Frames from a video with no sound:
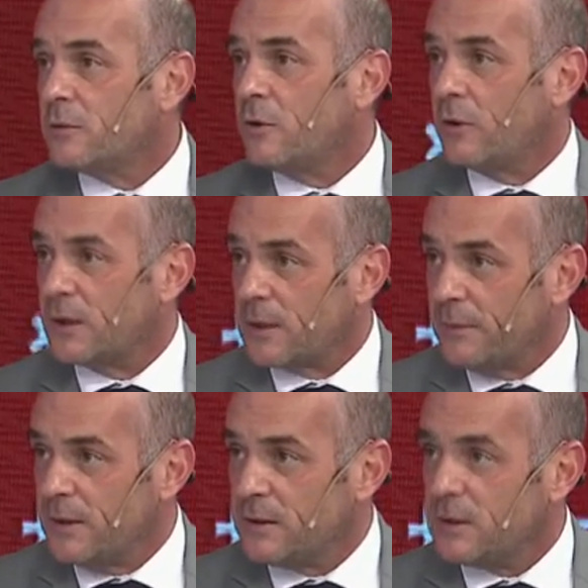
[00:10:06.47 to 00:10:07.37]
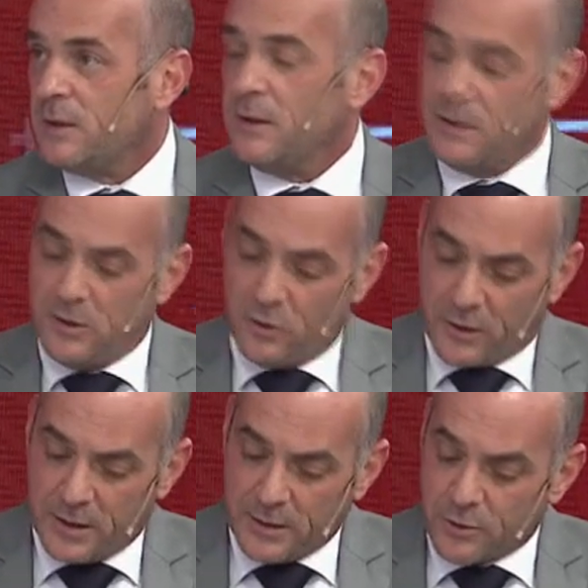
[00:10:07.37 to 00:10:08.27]
Concretamente, lo
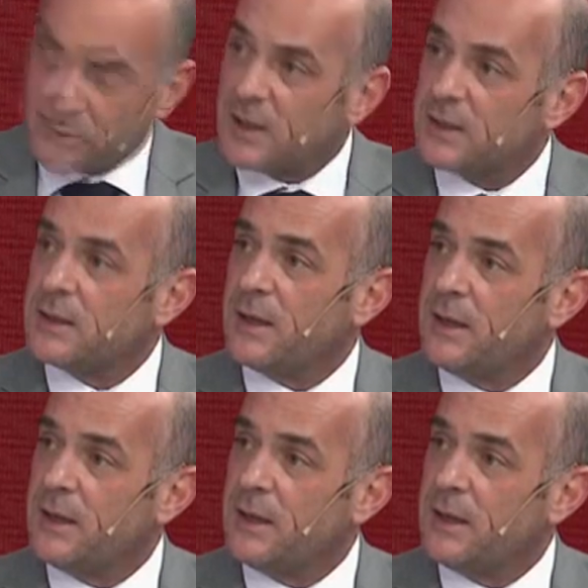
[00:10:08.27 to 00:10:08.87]
que el libro trata